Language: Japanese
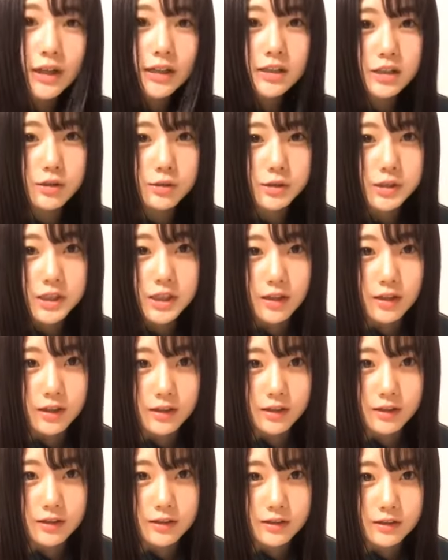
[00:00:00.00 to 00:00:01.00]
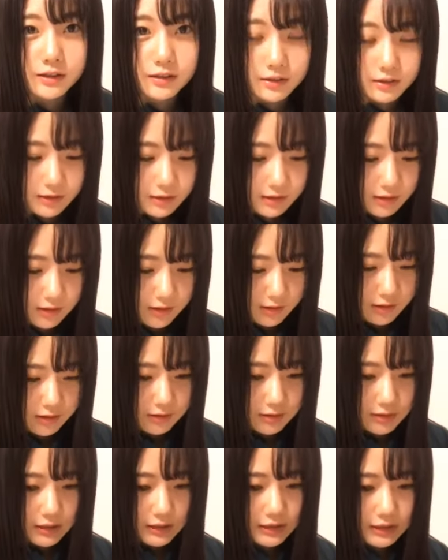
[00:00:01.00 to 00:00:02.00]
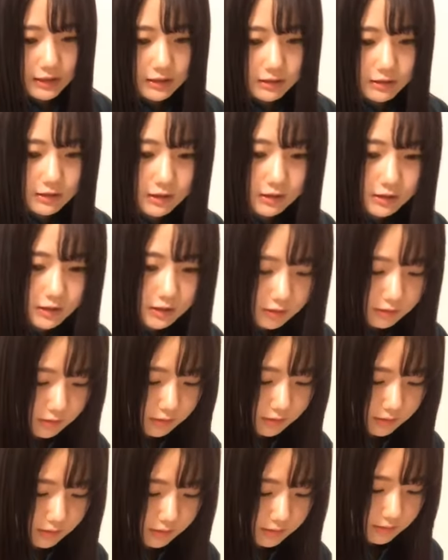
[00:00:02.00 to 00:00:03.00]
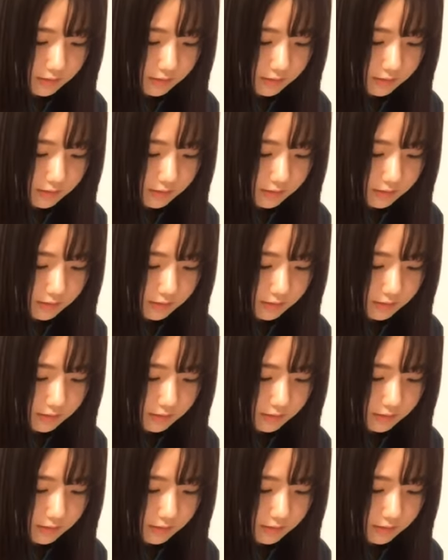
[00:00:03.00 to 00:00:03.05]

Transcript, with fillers: 連勝した嬉しいスクショしとこ